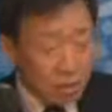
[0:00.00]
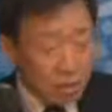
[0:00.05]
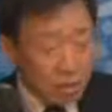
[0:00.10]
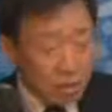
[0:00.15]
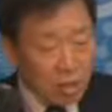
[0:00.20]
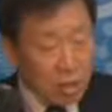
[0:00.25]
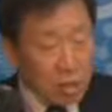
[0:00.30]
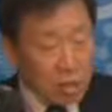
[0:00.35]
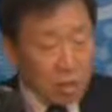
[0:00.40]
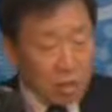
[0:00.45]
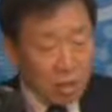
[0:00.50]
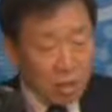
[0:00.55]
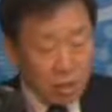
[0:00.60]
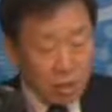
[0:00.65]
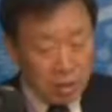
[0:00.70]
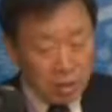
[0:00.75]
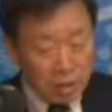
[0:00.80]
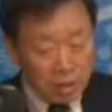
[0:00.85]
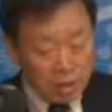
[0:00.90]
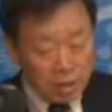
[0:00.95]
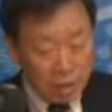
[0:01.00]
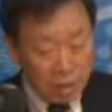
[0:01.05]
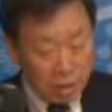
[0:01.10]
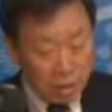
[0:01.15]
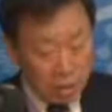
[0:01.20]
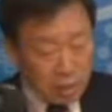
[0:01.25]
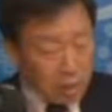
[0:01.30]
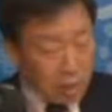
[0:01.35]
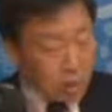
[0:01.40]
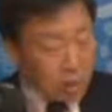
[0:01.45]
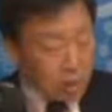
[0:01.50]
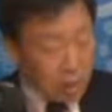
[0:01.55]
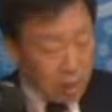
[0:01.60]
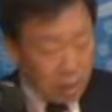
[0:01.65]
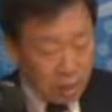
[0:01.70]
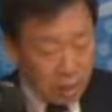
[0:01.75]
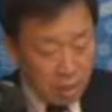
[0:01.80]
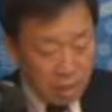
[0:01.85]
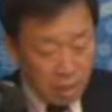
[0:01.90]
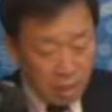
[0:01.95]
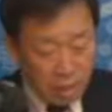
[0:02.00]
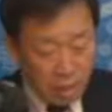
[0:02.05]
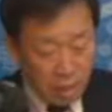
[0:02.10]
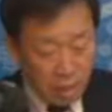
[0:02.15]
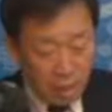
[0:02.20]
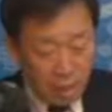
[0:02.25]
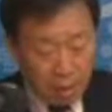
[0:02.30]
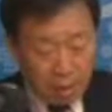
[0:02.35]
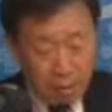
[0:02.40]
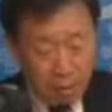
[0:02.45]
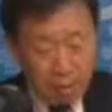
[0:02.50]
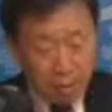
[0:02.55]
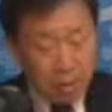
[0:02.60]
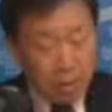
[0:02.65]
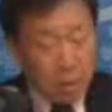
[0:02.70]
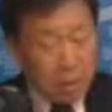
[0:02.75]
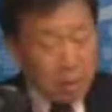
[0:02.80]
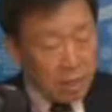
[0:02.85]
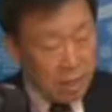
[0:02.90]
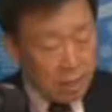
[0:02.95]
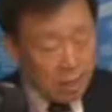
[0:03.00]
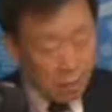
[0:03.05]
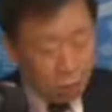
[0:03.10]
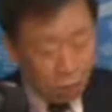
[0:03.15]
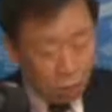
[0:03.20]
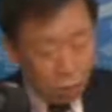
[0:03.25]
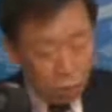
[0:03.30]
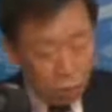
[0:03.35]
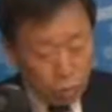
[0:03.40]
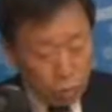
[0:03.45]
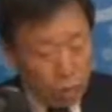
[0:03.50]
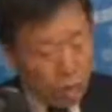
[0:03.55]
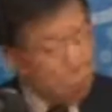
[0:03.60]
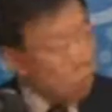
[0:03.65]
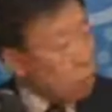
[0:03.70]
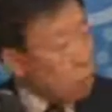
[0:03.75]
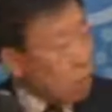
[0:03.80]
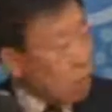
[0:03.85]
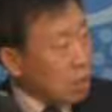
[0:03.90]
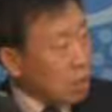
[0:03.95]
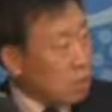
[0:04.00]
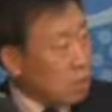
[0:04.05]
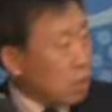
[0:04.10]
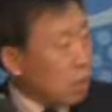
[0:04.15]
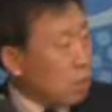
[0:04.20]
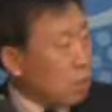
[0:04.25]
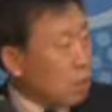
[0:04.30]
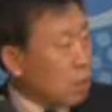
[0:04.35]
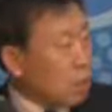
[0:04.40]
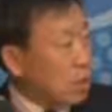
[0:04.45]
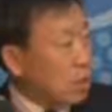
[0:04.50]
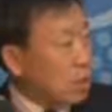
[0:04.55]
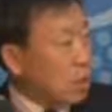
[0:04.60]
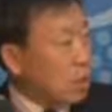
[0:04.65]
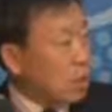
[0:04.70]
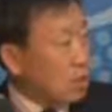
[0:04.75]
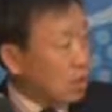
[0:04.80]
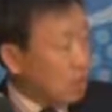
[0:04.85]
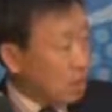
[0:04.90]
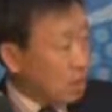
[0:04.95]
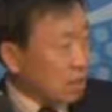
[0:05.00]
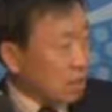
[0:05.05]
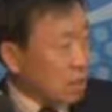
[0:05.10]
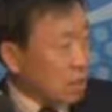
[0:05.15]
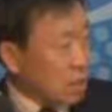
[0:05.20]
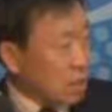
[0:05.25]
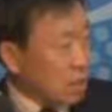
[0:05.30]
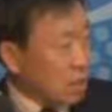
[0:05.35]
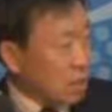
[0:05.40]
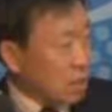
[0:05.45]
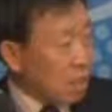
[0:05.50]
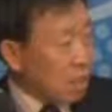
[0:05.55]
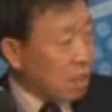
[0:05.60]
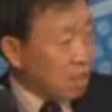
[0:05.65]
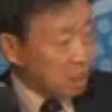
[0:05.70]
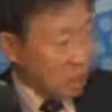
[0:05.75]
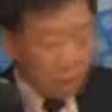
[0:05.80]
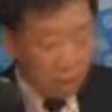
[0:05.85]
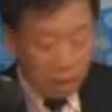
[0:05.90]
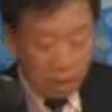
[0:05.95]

예, 예. 사실은 그거 따지기 전에 아파트 안에 녹색 공간을 몇 퍼센트 할 것인가, 예.